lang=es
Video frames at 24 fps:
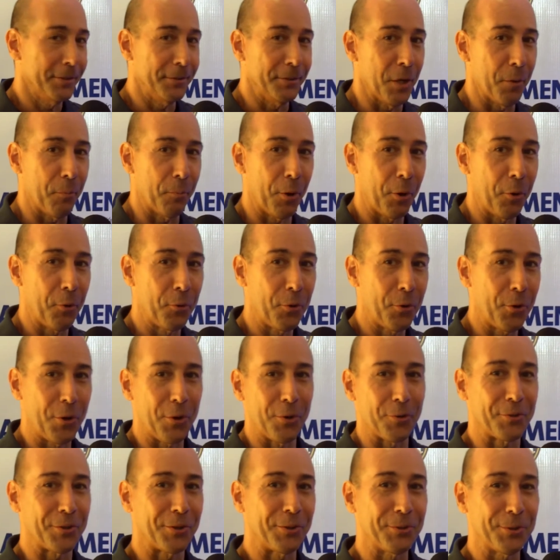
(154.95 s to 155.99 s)
después uno de
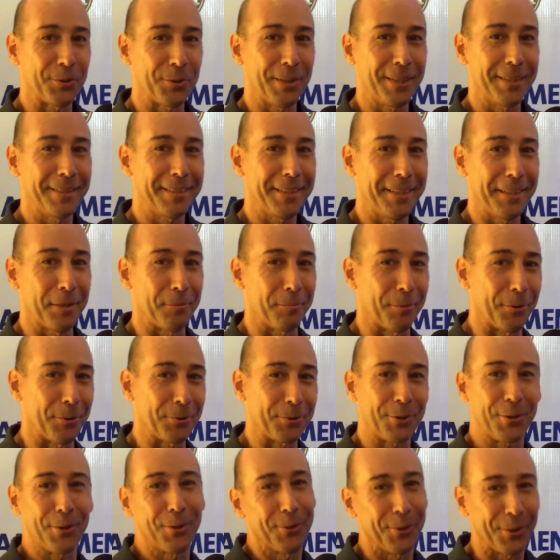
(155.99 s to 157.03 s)
los 120 y después otro